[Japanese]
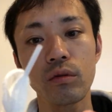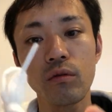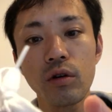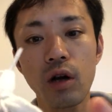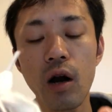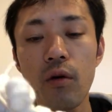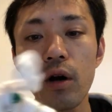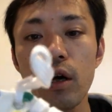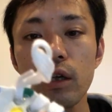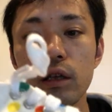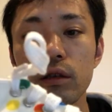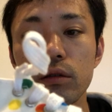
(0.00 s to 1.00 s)
これか
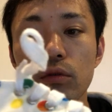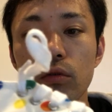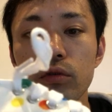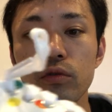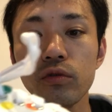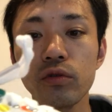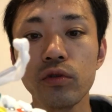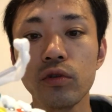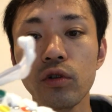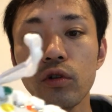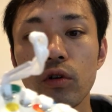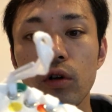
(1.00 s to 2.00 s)
わいいという
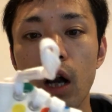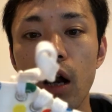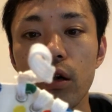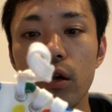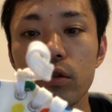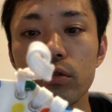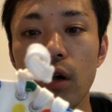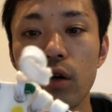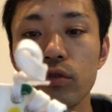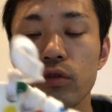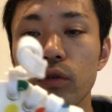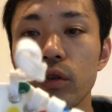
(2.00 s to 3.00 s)
感覚あ
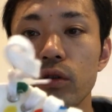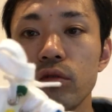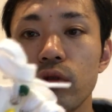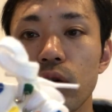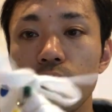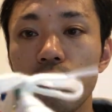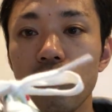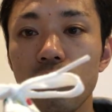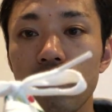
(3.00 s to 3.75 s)
る人いるかな